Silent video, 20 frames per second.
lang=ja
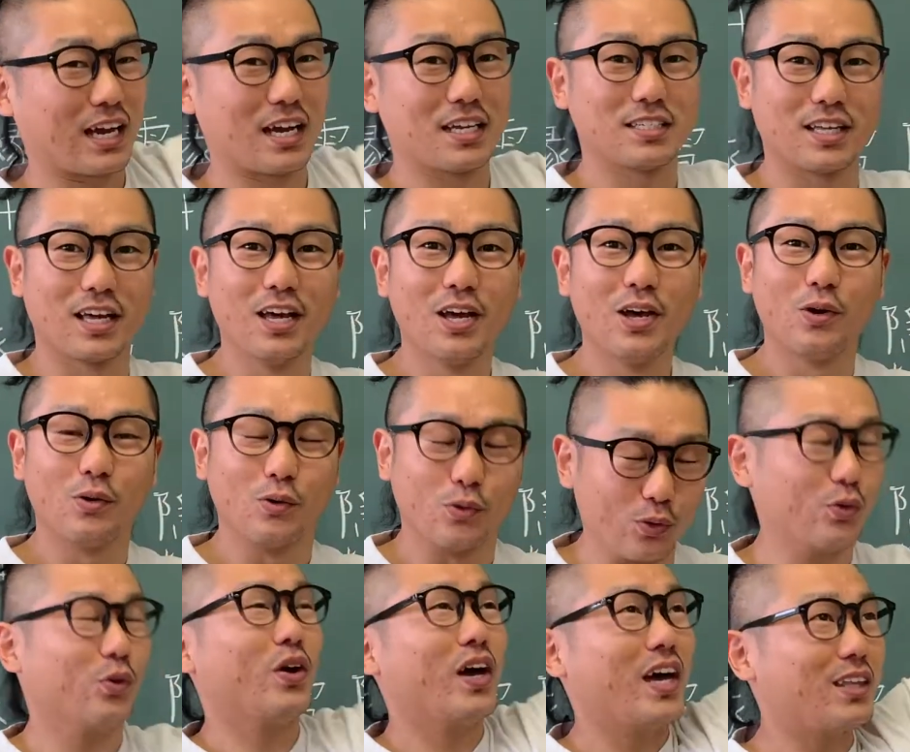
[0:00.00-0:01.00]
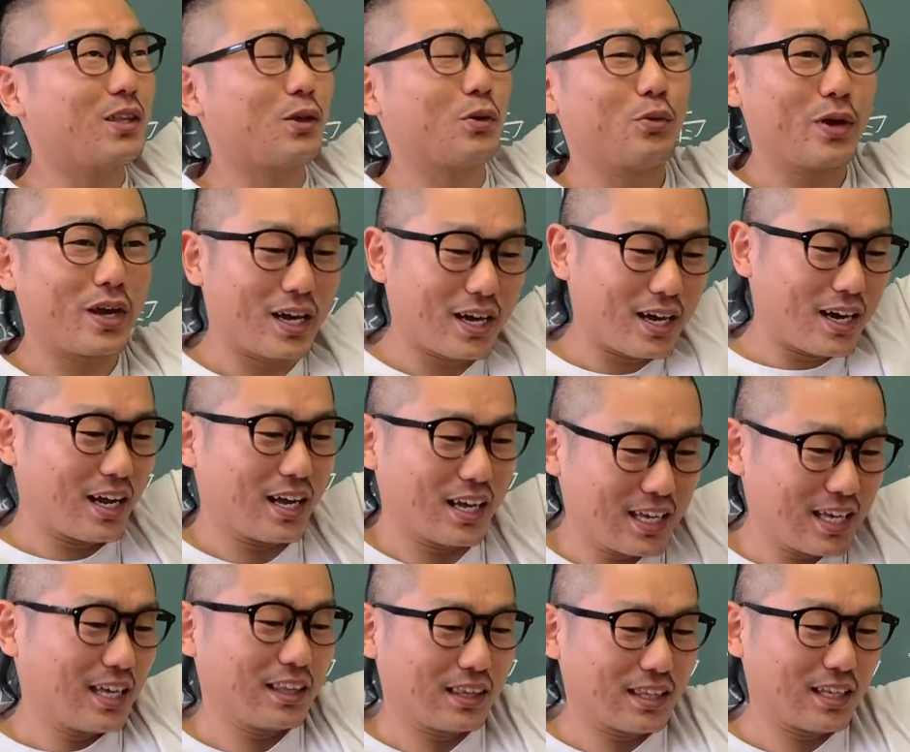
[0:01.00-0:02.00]
感じでうわーって上から
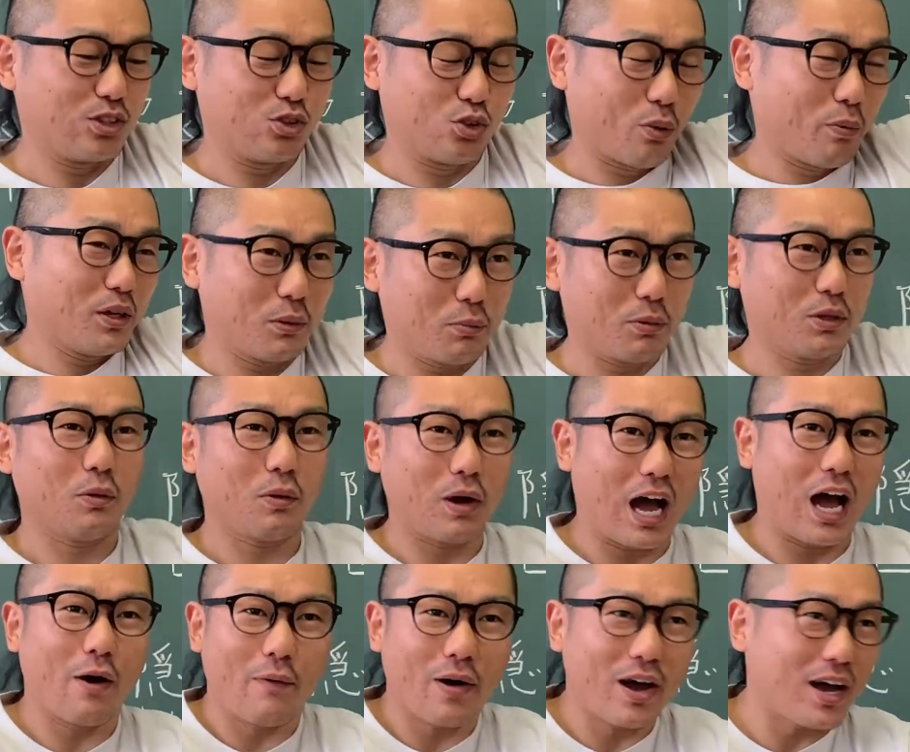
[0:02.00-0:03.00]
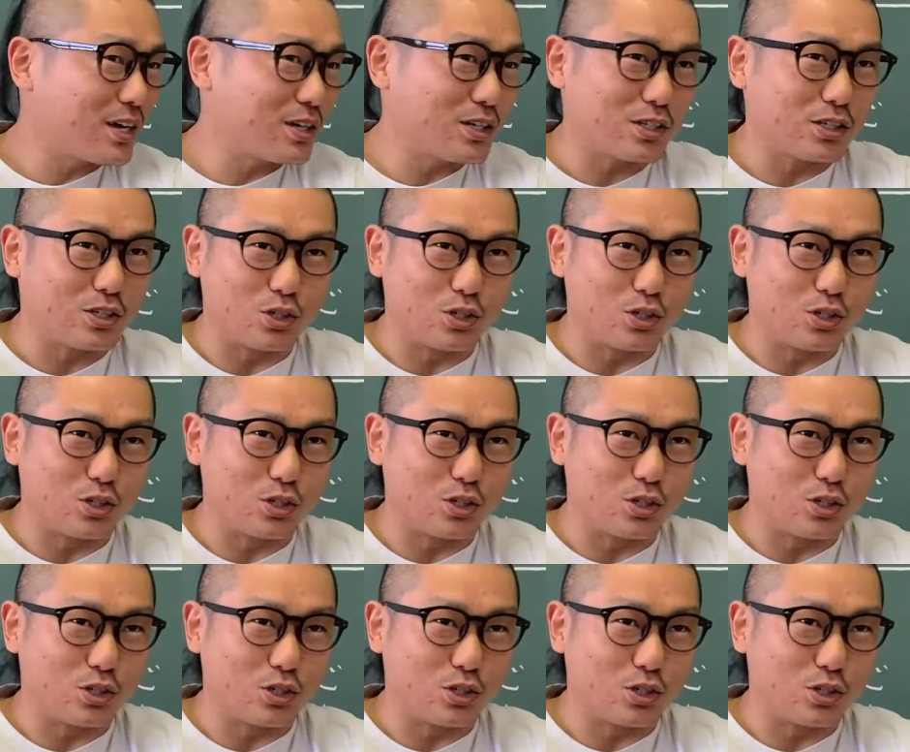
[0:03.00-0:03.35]
やってドバドバドバ泡